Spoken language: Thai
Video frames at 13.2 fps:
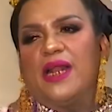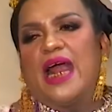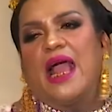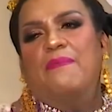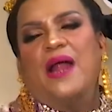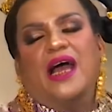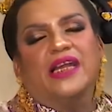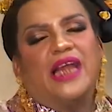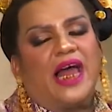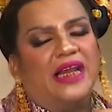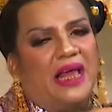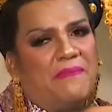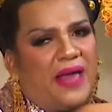นแรงผลักดั
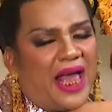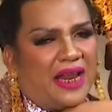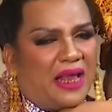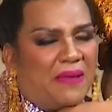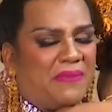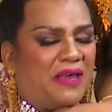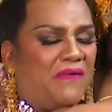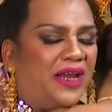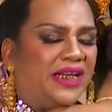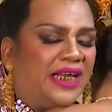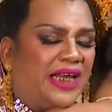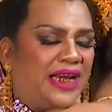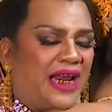นให้แม่ได้มีวัน
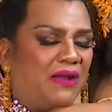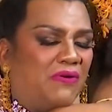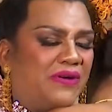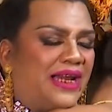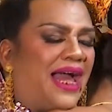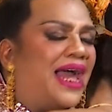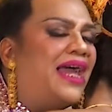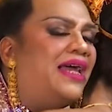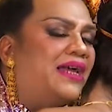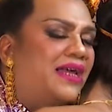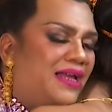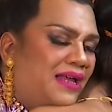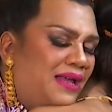นี้นะลุงนะ
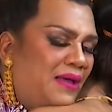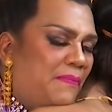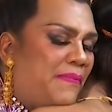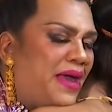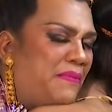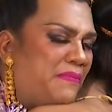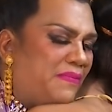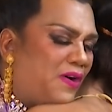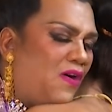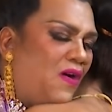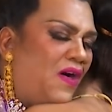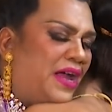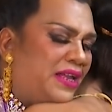ข
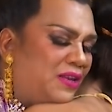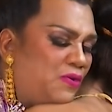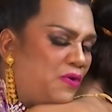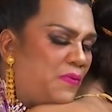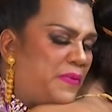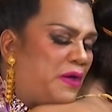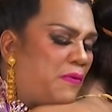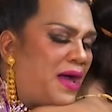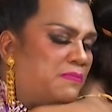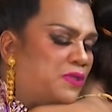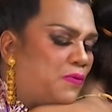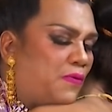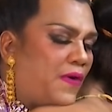อให้ลูกมีความ
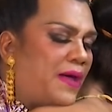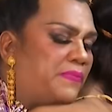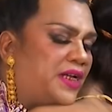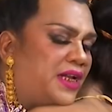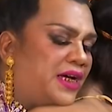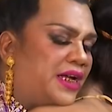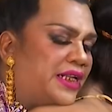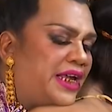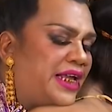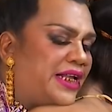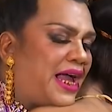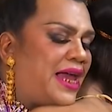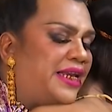สุขความเจริญ คิ
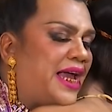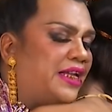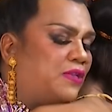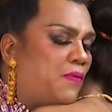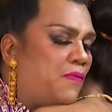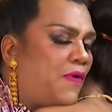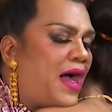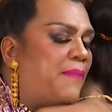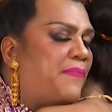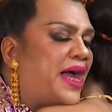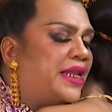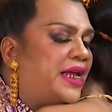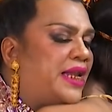ดการใดส่งความ
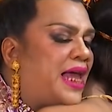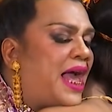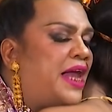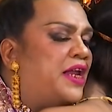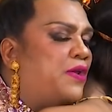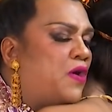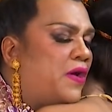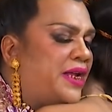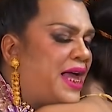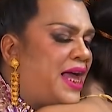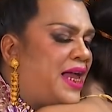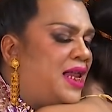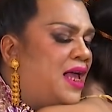ปรารถนานะน้อง
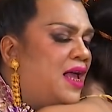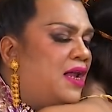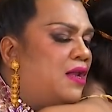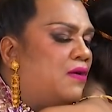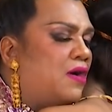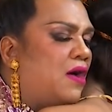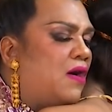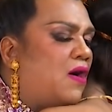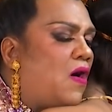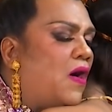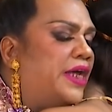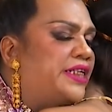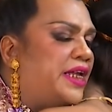นะแล้วก็ข
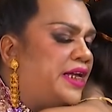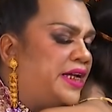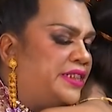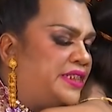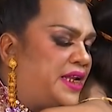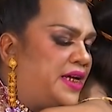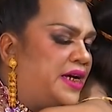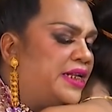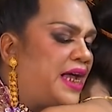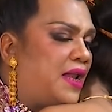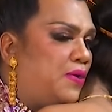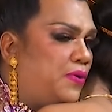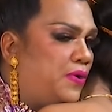อให้เจริญเจริญ
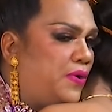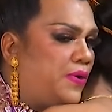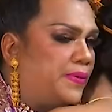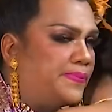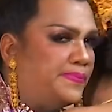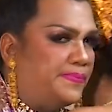ค่ะลูก